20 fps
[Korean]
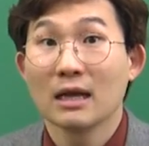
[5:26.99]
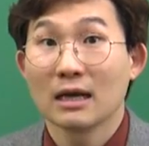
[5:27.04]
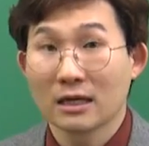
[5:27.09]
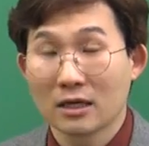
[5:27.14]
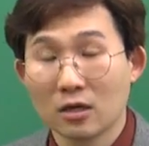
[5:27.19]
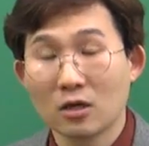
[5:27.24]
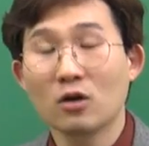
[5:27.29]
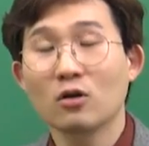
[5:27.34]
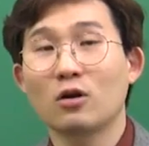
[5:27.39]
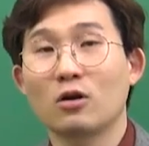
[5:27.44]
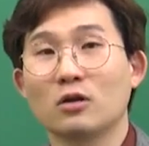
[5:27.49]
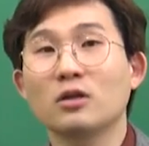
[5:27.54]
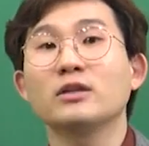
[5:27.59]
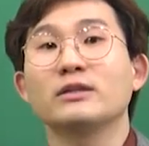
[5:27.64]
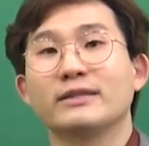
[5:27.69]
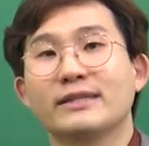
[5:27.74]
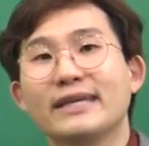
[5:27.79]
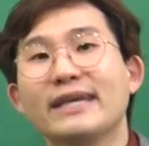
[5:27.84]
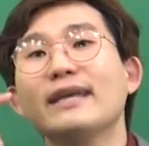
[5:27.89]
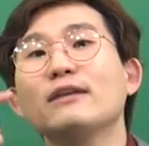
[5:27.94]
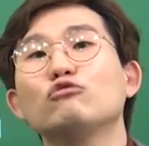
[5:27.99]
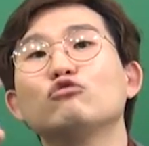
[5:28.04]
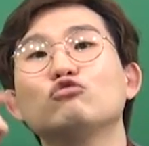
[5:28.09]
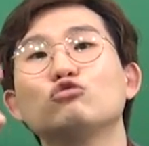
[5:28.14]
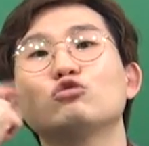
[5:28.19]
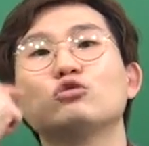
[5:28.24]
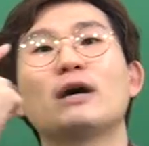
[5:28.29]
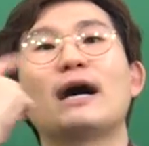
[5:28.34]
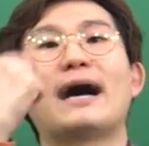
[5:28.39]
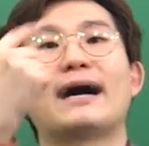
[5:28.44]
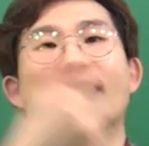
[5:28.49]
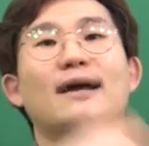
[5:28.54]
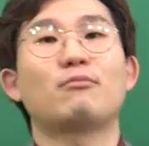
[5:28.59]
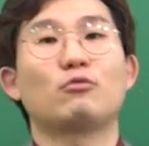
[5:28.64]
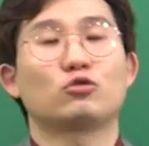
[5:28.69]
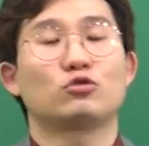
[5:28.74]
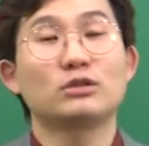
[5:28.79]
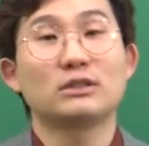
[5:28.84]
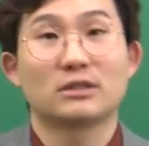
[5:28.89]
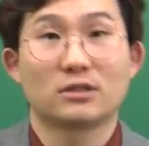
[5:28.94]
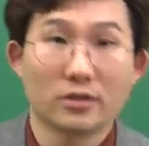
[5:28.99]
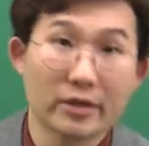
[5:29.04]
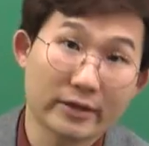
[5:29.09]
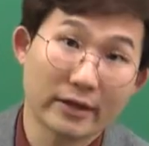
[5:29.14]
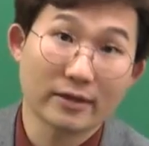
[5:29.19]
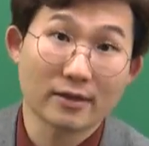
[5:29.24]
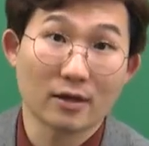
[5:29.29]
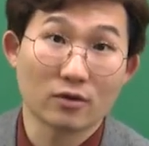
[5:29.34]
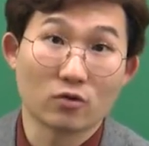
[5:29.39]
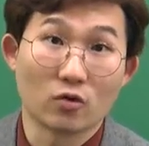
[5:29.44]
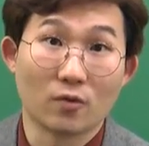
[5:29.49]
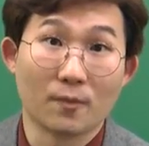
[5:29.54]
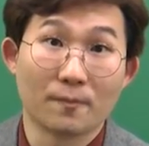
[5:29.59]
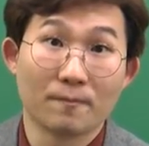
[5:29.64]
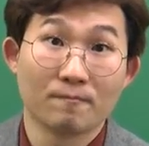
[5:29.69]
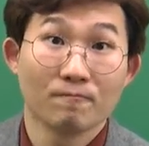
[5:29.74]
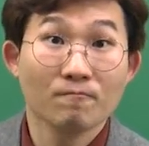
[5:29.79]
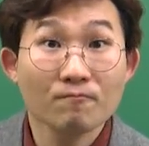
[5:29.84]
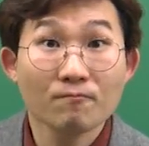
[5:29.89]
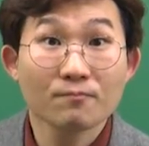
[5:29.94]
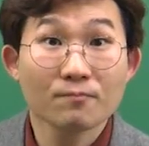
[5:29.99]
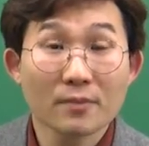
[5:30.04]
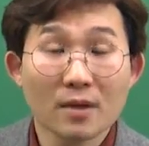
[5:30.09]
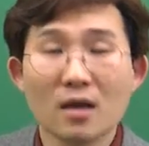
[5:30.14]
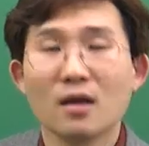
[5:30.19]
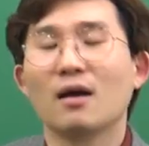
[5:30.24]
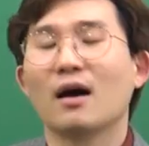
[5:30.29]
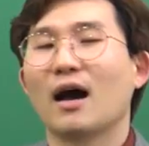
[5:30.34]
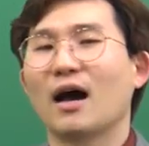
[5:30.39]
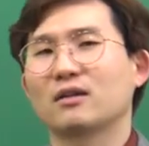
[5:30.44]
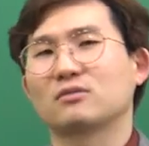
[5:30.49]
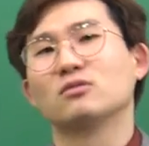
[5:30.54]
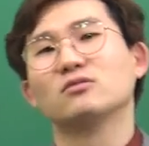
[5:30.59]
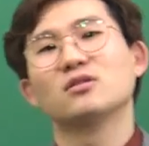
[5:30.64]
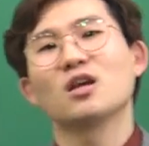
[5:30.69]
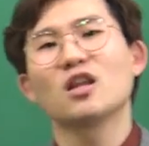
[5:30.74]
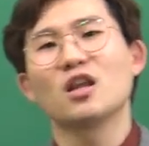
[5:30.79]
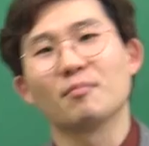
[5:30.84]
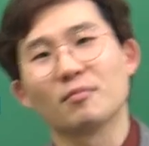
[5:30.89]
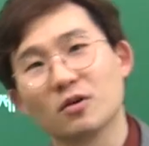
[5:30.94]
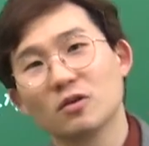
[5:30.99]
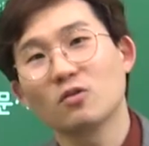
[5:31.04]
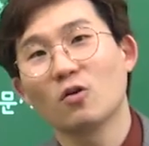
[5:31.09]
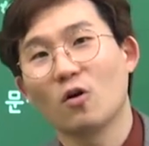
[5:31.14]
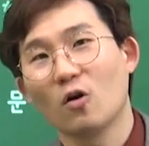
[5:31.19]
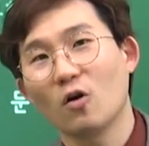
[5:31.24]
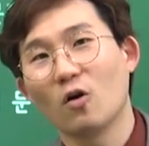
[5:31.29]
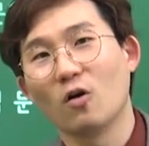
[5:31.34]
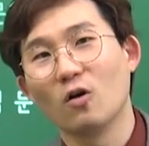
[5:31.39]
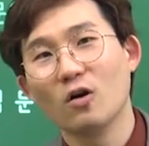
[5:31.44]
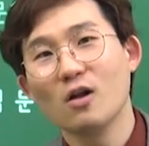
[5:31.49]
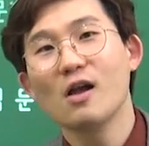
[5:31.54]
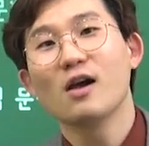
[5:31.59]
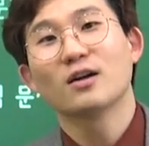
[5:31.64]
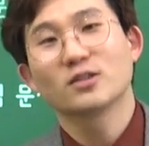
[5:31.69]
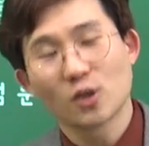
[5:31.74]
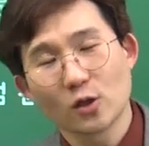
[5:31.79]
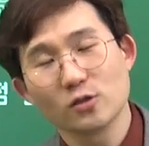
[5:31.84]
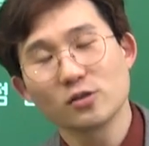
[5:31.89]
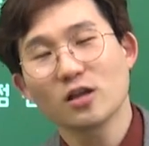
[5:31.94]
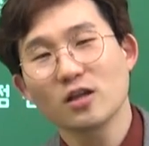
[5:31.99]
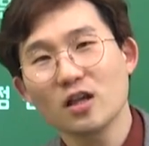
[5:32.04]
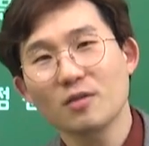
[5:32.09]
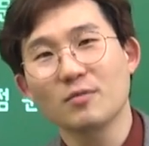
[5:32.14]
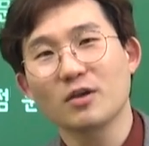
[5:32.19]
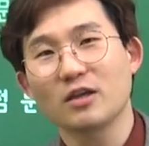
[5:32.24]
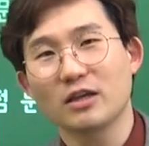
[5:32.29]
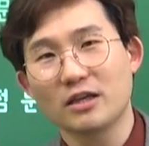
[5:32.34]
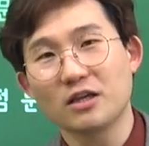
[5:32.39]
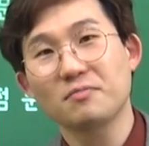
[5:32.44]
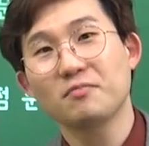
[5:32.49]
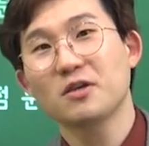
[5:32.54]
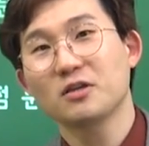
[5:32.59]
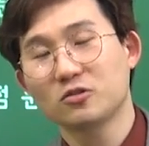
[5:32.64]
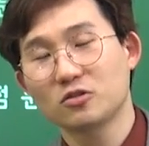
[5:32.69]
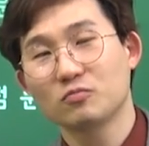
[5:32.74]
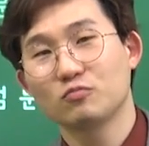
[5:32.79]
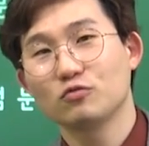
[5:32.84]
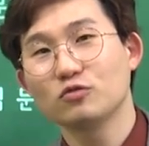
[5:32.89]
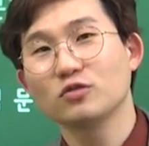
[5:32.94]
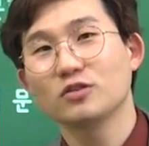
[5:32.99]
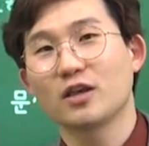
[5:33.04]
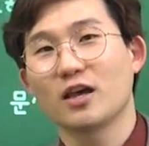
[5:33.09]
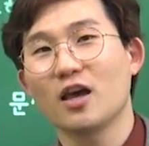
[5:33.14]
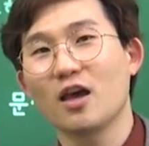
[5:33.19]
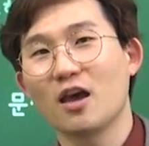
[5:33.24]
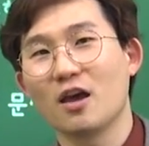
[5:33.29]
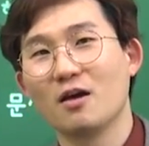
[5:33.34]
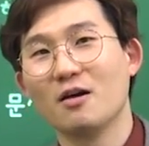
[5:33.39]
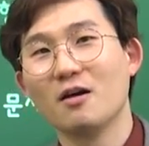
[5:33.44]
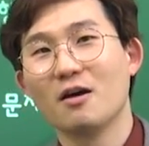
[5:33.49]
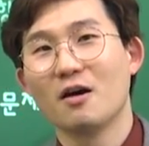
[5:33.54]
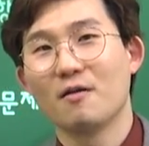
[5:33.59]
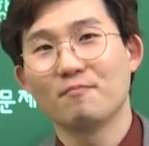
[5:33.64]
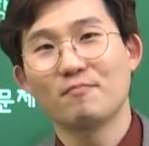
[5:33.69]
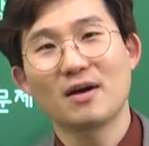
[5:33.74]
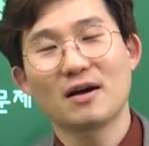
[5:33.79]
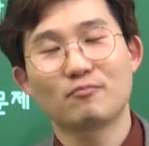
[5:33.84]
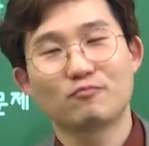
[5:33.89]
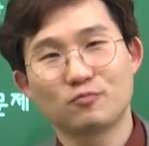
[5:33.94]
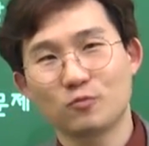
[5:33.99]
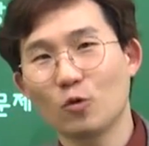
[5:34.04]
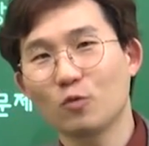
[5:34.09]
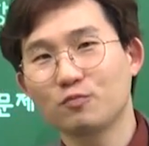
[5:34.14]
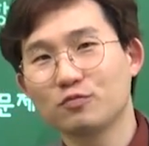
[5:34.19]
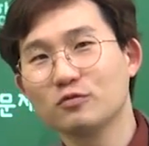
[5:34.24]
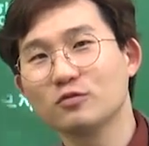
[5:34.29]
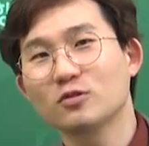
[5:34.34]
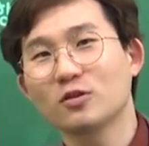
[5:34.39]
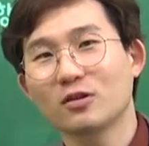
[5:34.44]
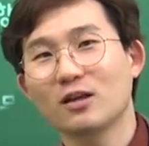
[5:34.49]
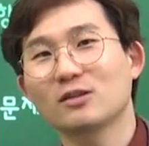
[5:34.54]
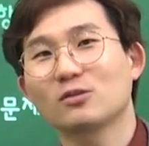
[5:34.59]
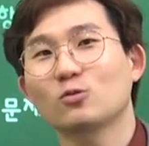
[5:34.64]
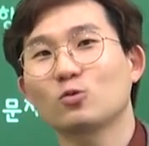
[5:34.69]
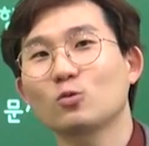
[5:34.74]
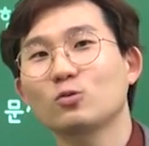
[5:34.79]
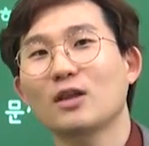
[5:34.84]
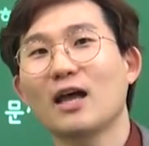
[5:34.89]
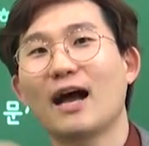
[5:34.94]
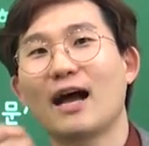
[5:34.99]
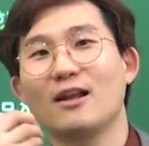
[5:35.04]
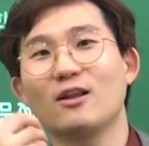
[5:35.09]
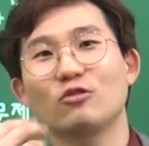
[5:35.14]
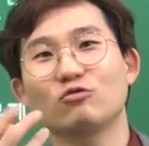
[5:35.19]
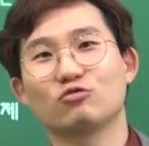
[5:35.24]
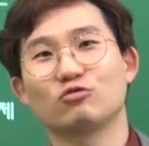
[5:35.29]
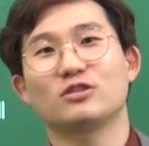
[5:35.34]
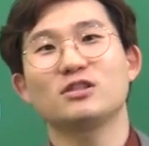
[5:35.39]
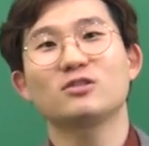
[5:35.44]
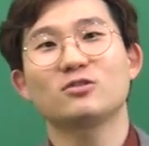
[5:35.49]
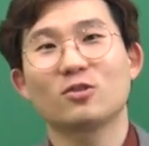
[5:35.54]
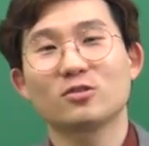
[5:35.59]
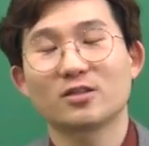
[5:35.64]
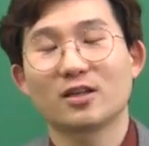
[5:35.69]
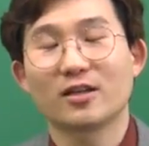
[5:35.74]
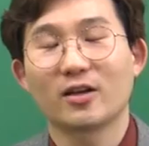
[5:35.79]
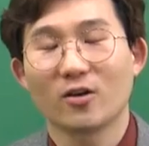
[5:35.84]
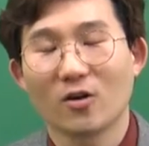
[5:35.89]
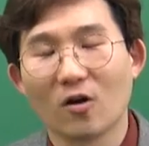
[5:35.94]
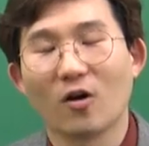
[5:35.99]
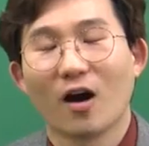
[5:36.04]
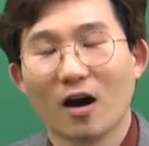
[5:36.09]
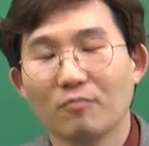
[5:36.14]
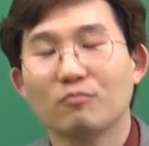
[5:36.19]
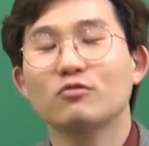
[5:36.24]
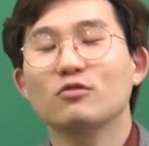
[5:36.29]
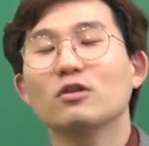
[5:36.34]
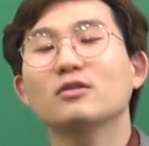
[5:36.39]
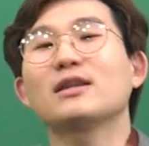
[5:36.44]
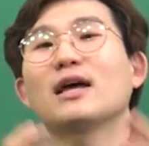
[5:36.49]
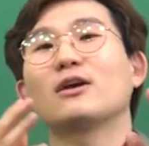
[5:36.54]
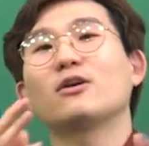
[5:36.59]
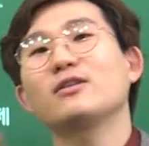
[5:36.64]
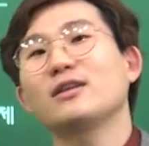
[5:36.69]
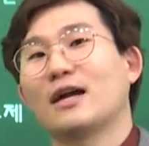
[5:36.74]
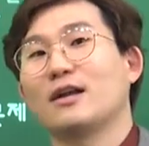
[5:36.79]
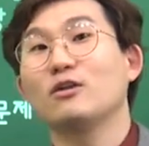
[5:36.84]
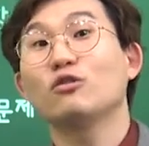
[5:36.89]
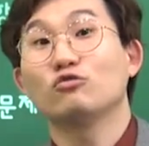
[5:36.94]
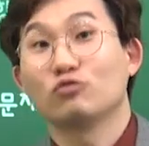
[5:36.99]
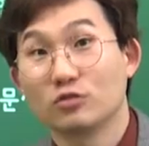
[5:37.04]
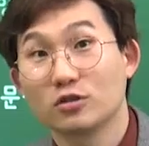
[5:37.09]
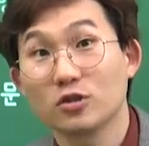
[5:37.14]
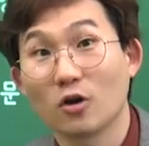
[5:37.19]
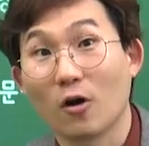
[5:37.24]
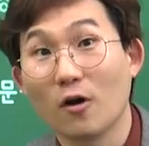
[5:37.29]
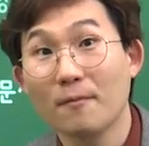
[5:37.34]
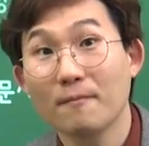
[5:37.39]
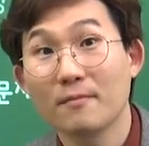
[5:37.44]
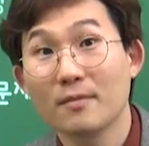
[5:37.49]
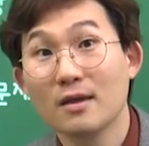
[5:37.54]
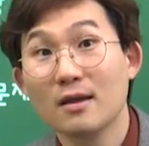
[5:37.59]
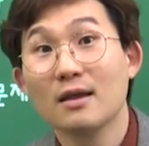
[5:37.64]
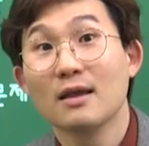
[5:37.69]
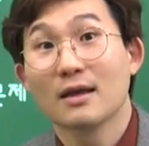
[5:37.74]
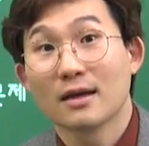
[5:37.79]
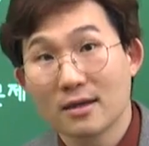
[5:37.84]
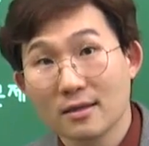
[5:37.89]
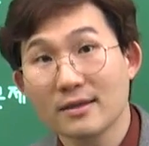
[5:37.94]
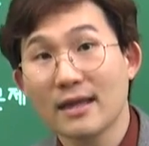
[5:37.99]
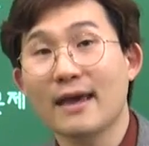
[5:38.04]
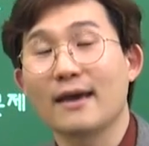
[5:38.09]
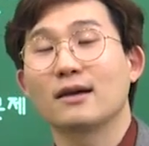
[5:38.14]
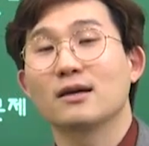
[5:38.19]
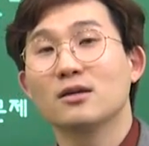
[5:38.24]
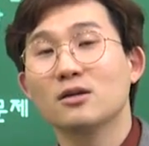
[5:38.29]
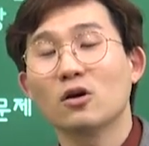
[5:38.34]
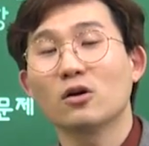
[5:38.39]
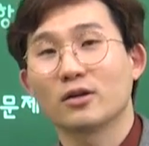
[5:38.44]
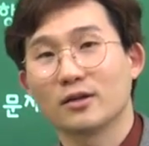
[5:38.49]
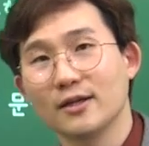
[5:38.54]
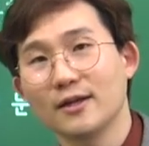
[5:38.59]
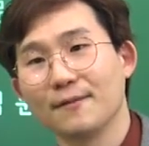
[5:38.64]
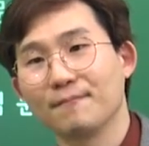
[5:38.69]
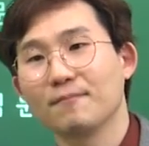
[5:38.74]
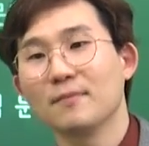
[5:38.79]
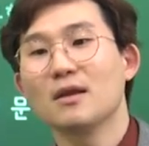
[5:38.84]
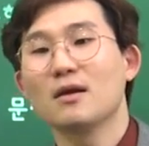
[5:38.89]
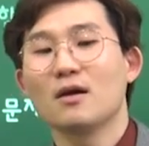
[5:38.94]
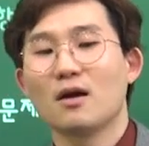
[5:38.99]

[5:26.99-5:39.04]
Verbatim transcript: 그런 거를 네 눈으로 알아볼 수 있어야 된다고. 응? 아, 선생님, 그거 선생님이 EBS 문제 막 또 분석해서 또 다 알려주실 거잖아요. 아, 물론 당연히 알려주죠. 근데 그거를